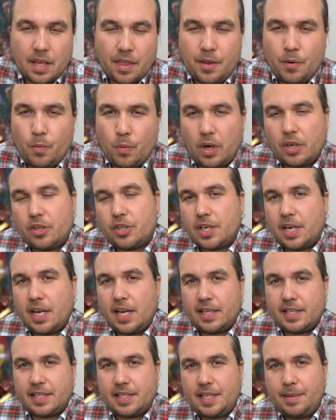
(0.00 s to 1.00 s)
The Watcher
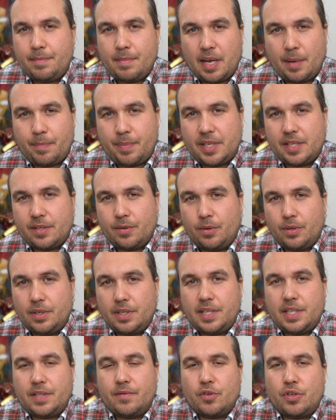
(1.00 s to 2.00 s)
hat sieben Episoden,
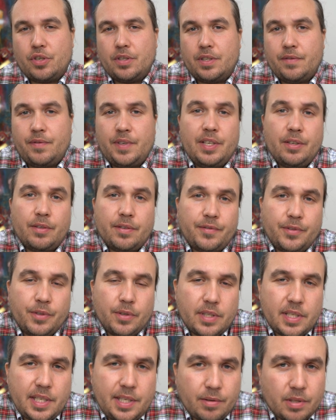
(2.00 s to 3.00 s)
die zwischen
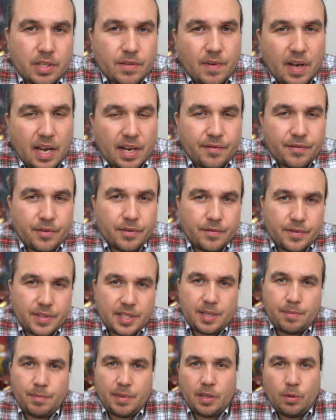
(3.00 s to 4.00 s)
44 und
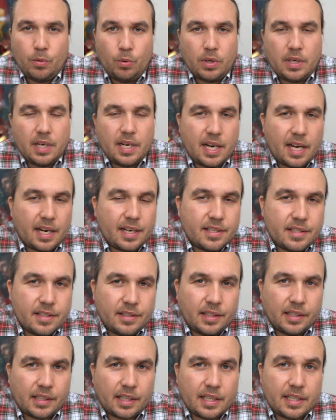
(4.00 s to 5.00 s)
52 Minuten lang
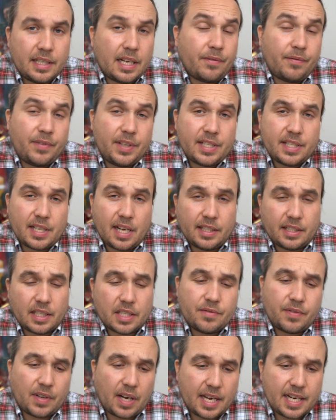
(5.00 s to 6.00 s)
sind, hat eine
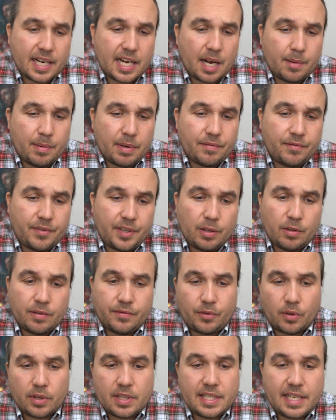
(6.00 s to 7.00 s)
Netflix-Altersfreigabeempfehlung
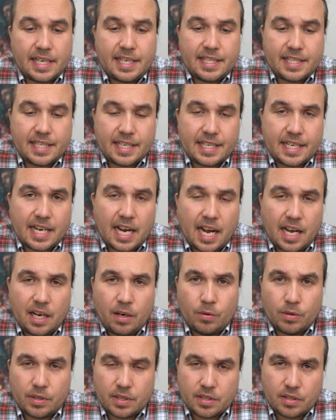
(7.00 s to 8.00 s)
von 16 Jahren
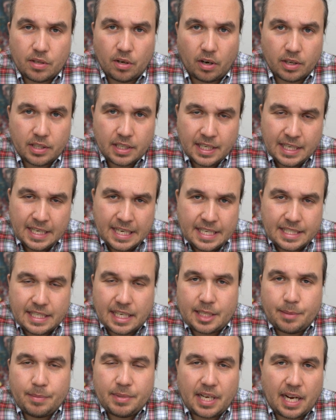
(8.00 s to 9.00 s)
und ist dort
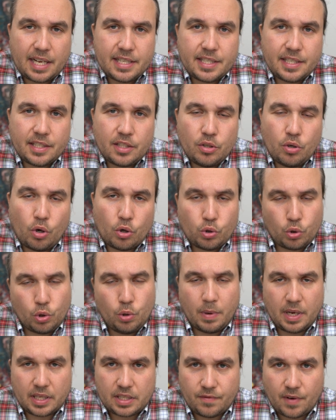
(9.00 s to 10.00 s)
seit dem 13.
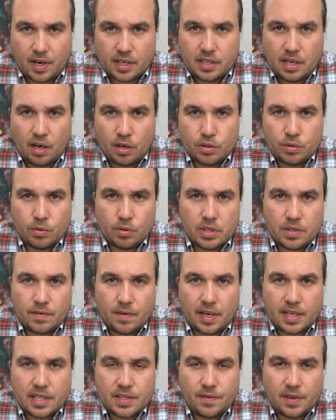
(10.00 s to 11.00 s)
Oktober
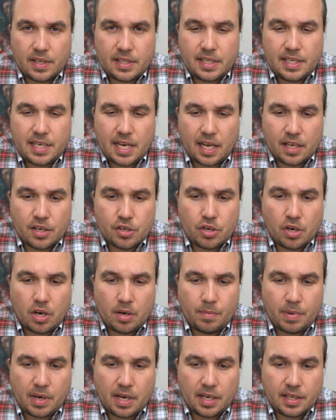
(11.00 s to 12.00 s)
2022
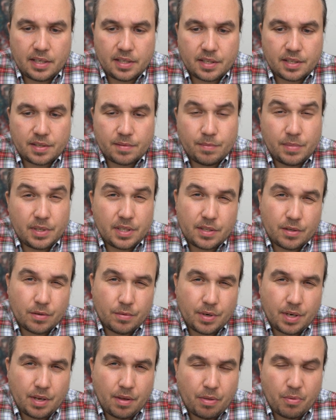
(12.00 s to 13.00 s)
anschaubar. Ist
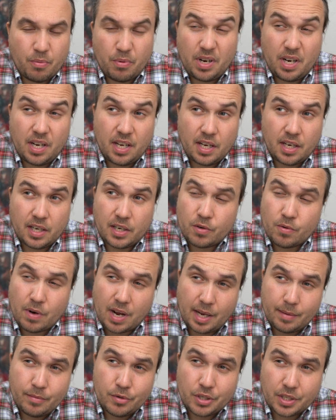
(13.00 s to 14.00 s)
Mystery, Thriller,
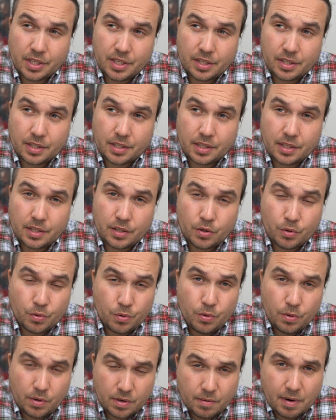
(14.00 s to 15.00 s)
Crime, Schrägstrich
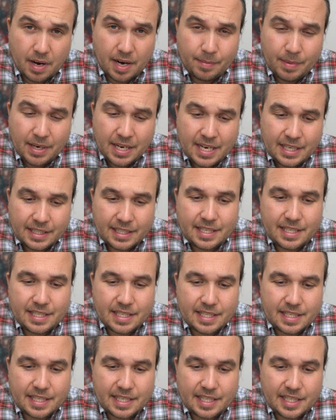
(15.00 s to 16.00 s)
True Crime, denn
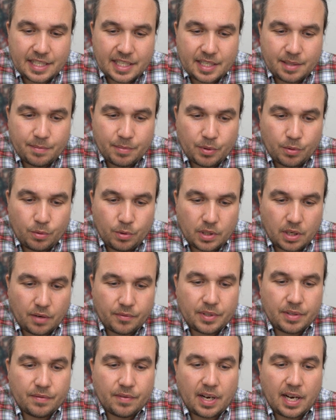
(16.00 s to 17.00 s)
diese Serie beruht auf
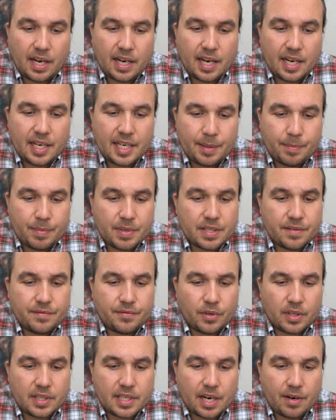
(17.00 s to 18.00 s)
den wahren Erlebnissen
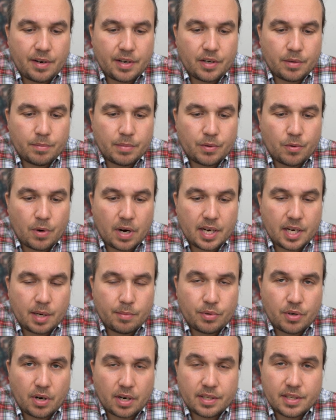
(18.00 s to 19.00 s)
von Derek und Mariah
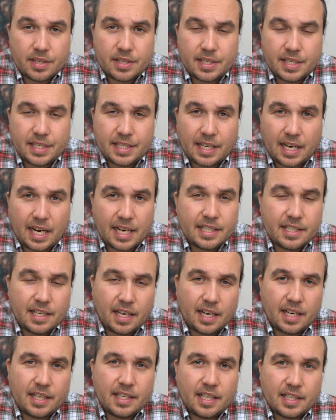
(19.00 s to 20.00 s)
Brothers, die drei
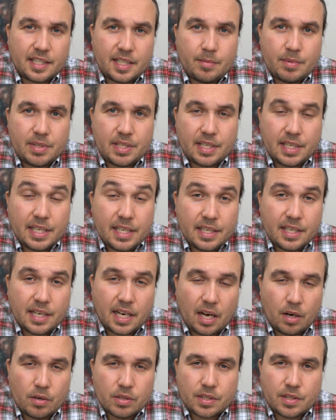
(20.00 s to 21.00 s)
Tage nachdem sie in ihr
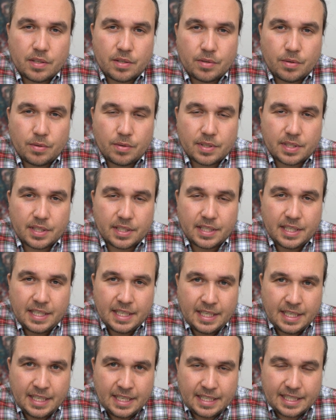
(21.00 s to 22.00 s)
Haus gezogen sind,
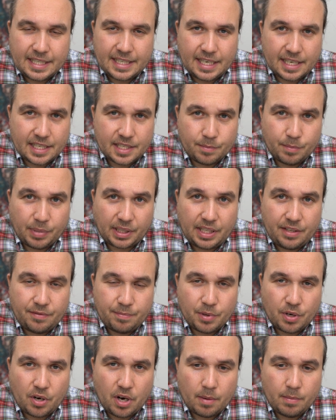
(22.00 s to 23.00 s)
den ersten Brief
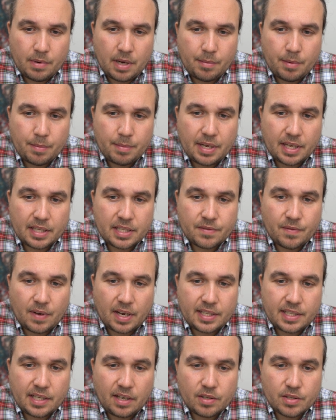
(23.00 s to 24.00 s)
bekommen haben im Jahr
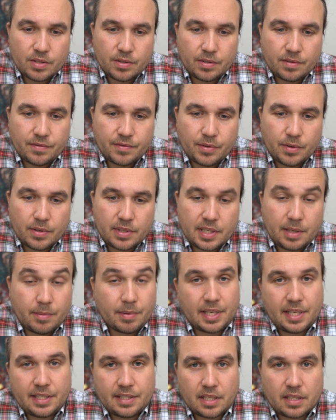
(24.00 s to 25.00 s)
2014. Im
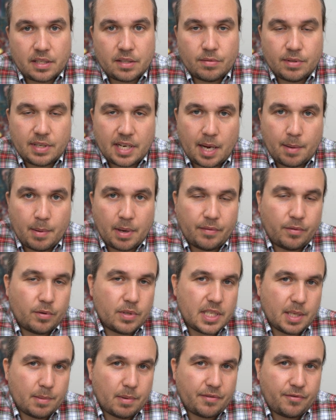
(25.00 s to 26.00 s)
Gegensatz zu Dama wurden
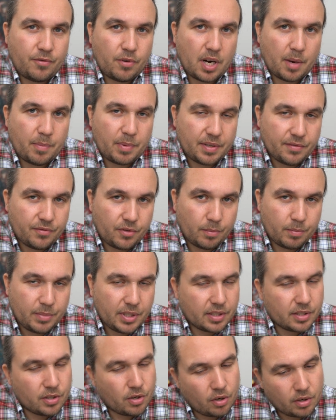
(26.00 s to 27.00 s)
sie aber vorab
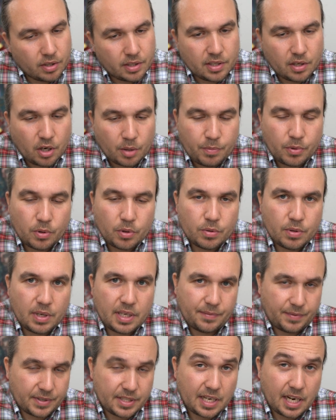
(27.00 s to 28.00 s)
informiert und konnten auch punktuell
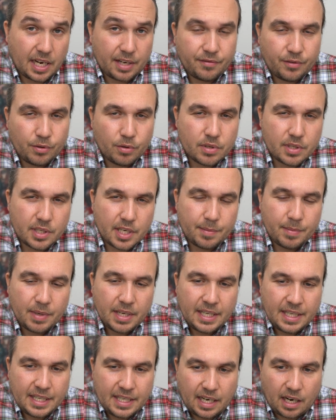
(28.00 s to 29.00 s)
etwas Einfluss nehmen
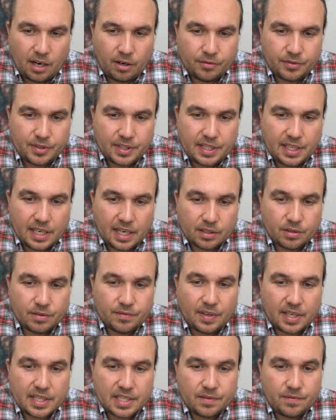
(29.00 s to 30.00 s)
auf die Art und
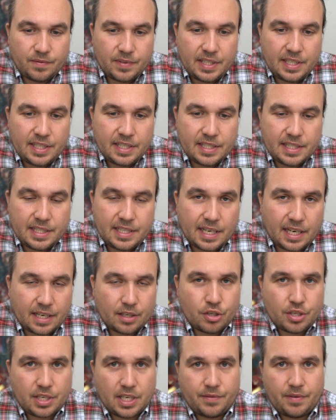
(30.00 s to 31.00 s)
Weise, beziehungsweise wie sie
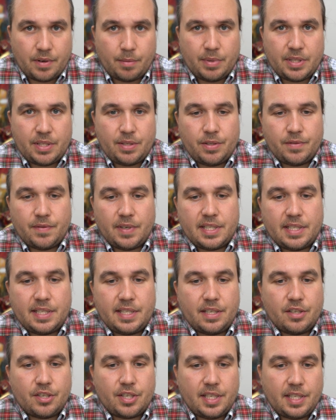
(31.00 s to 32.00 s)
dargestellt werden, beziehungsweise die
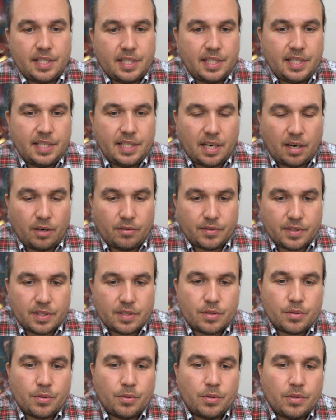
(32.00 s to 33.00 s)
Geschichte hier
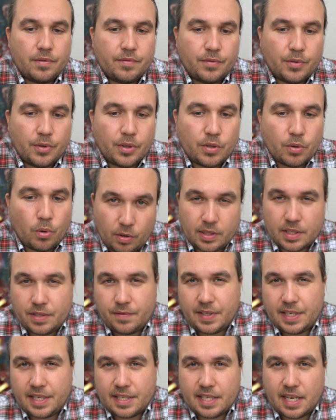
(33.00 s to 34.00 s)
aufgezogen wird. Und ist
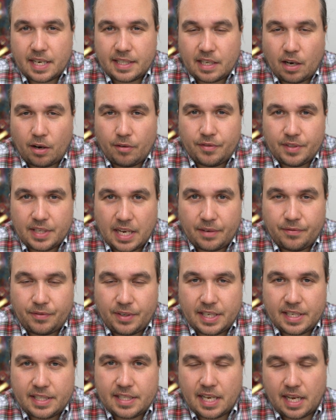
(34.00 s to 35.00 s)
wie gesagt auf
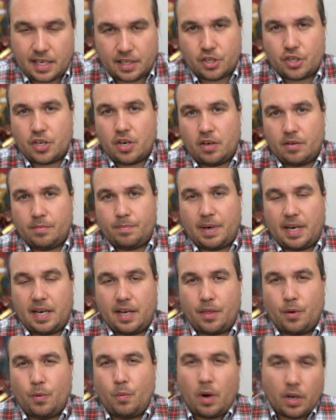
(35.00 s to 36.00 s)
Netflix anschaubar.
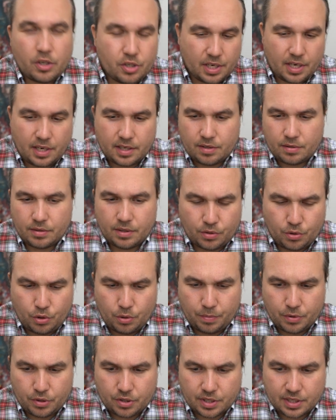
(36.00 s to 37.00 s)
The Watcher ist so eine
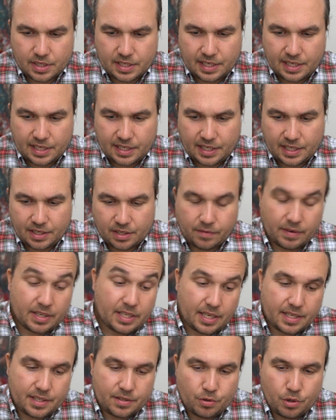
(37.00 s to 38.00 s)
typische Serie, oder was
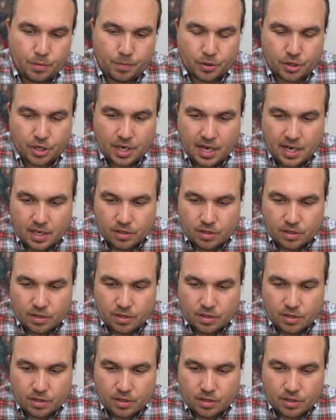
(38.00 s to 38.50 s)
heißt typisch?